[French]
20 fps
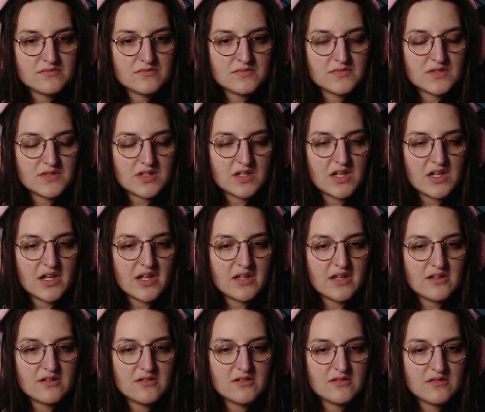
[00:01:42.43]
T'es
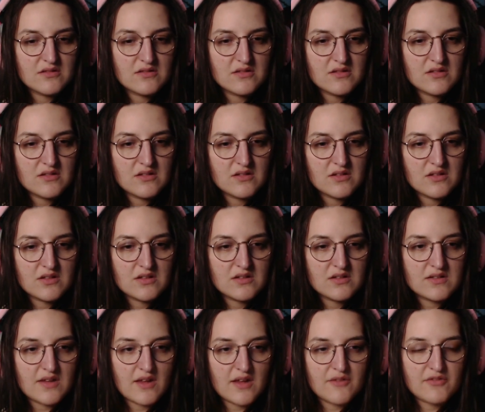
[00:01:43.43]
laid.
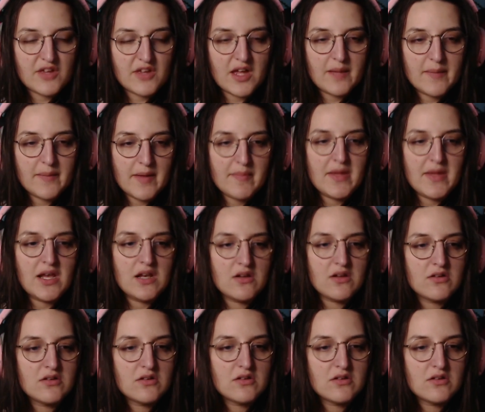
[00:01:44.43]
T'as un verre à mamelle.